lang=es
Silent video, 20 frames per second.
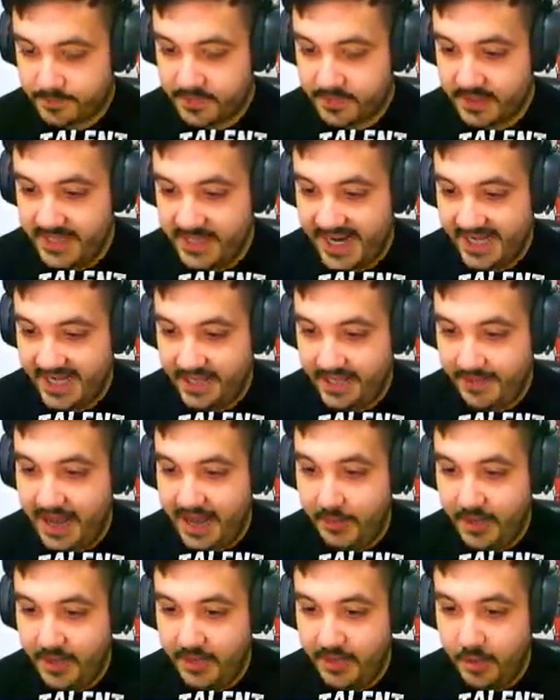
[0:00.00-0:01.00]
ya que te vas
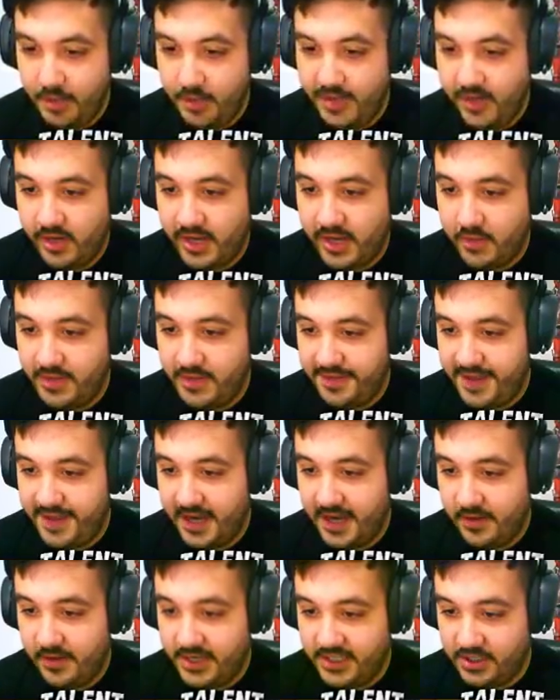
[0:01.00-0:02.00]
a poner, por lo menos que
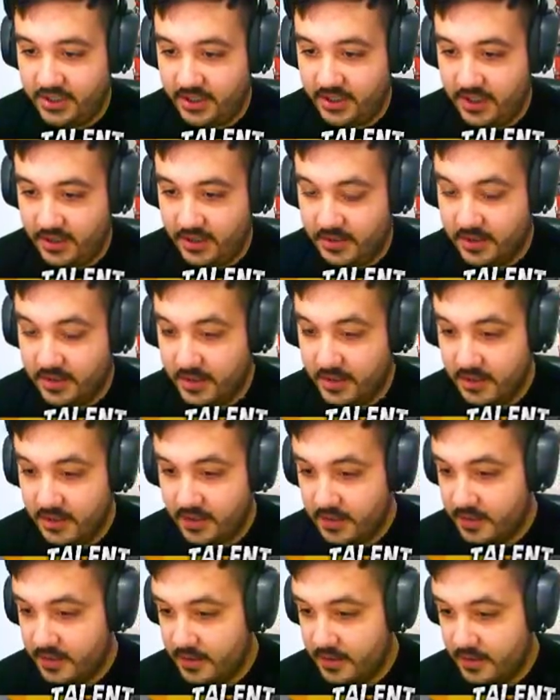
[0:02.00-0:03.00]
coincida con eso, tío.
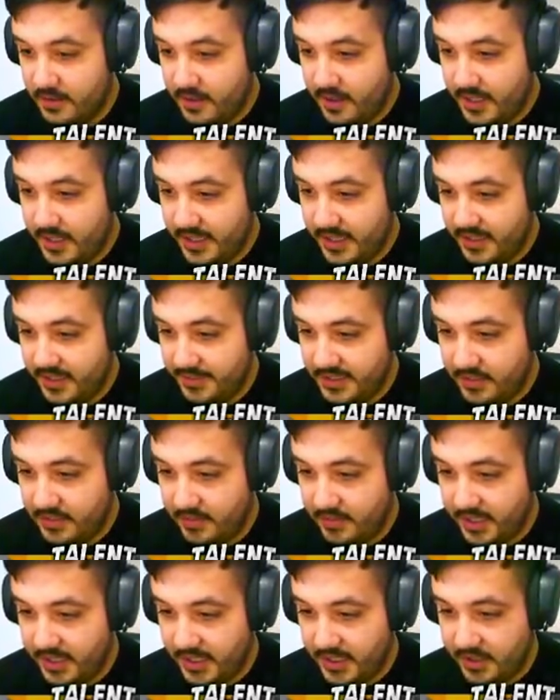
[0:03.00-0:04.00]
A ver qué está
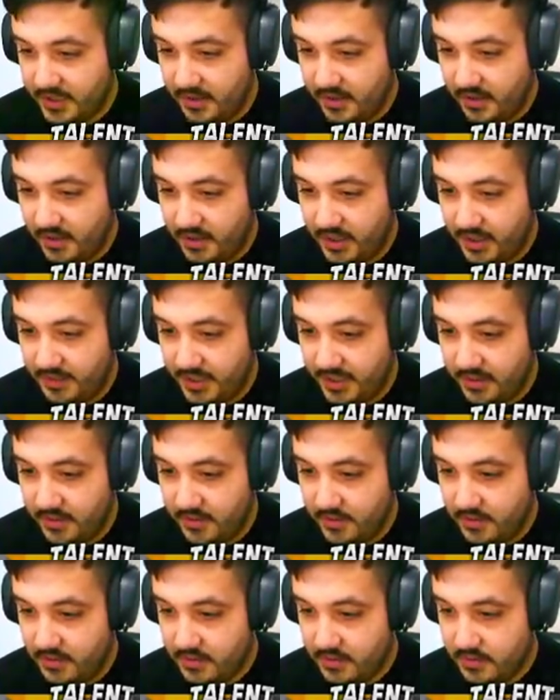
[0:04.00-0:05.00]
pasando por aquí, tío, con los enemigos.
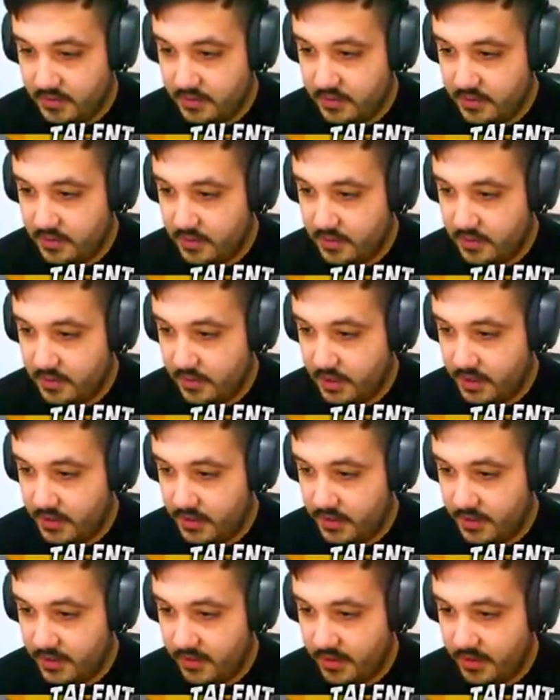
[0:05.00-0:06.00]
No quiero
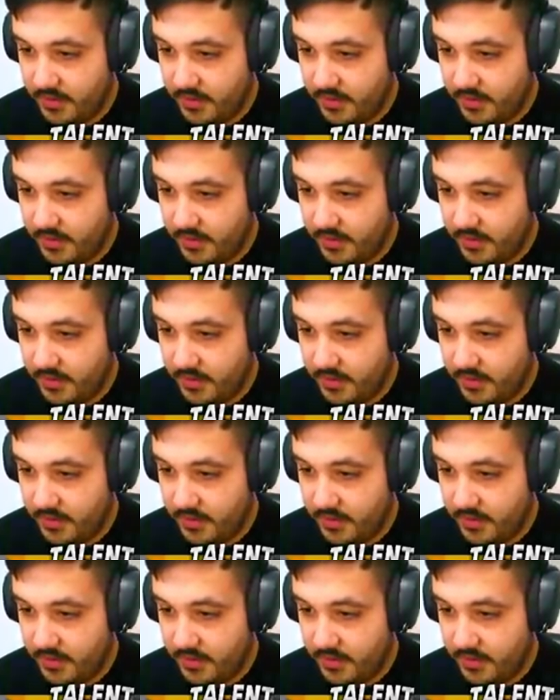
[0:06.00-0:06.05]
yo ninguna